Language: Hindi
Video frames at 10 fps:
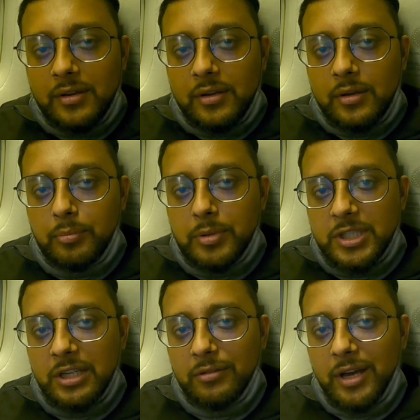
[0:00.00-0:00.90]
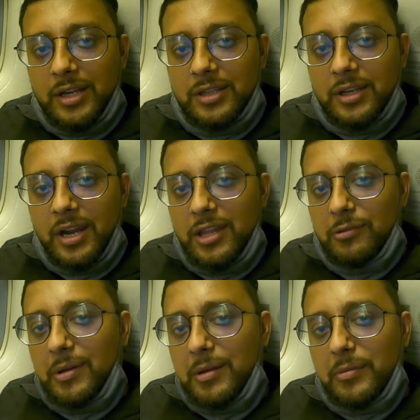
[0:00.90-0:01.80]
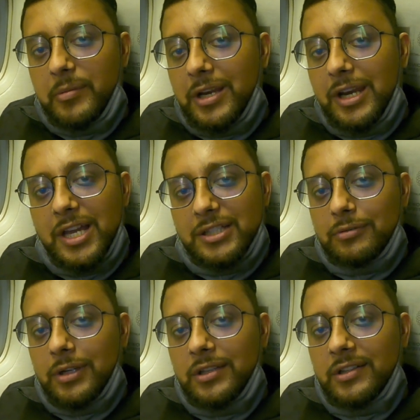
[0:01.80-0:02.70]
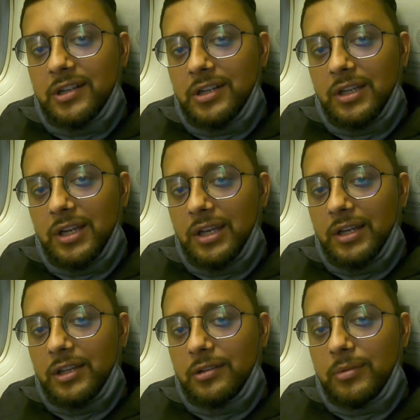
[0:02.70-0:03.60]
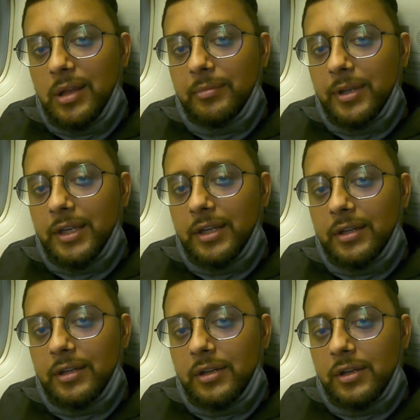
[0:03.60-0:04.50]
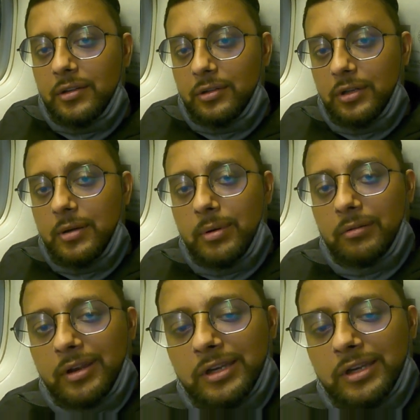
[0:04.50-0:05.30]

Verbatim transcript: पिछली बार की तरह इस बार भी मैंने लास्ट वाली सीट ली है लेकिन इस बार मैंने डबल